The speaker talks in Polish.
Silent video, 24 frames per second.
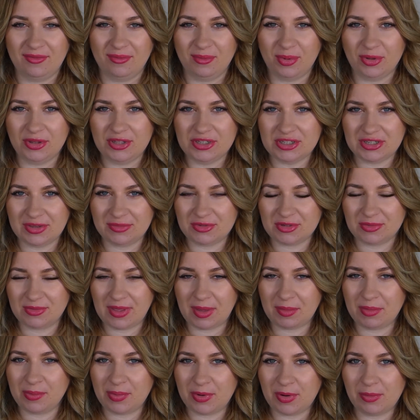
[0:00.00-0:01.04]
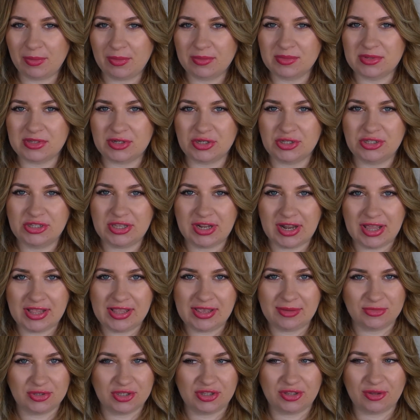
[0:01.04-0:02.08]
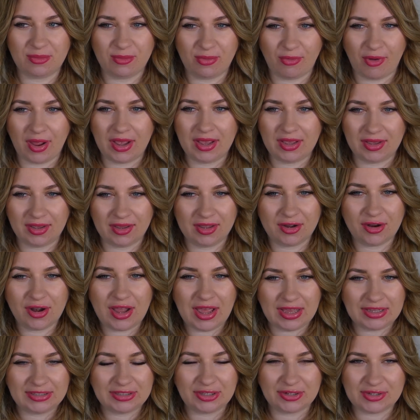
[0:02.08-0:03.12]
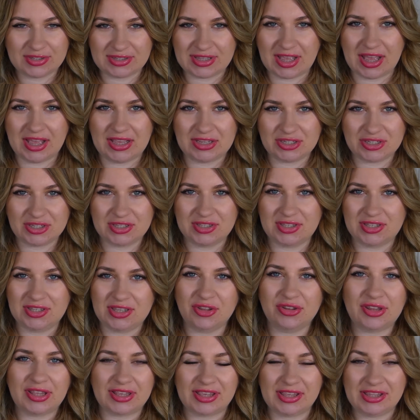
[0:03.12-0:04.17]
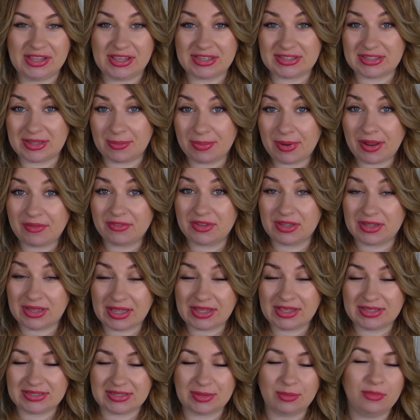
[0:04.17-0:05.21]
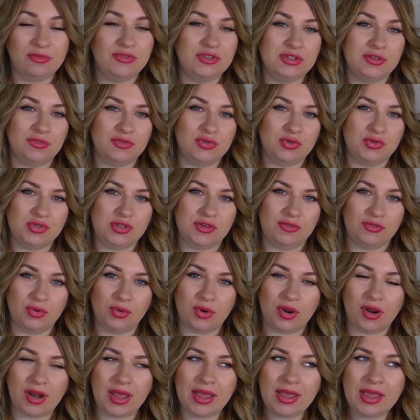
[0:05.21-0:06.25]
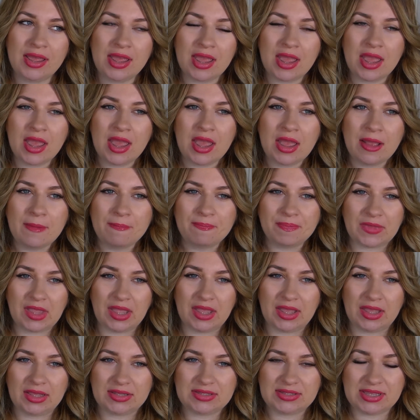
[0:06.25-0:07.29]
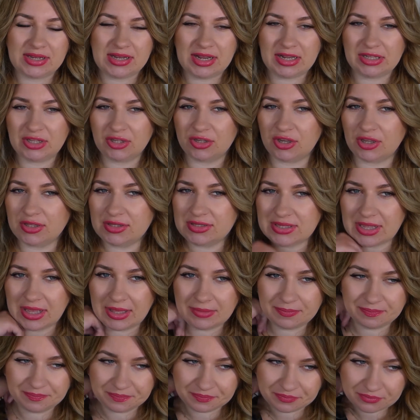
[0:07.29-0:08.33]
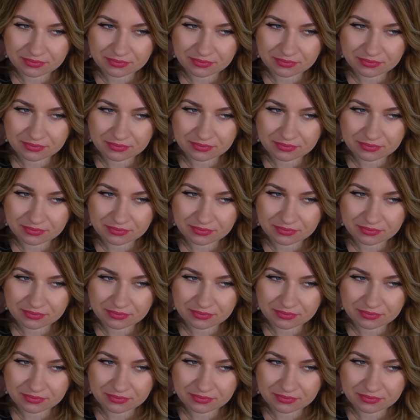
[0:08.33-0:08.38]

podejrzewam, że miałabym problem z rozdzieleniem, że to była rola aktorska, a że on taki nie jest naprawdę, tak niesamowicie wczuł się w tą rolę. E, serial do końca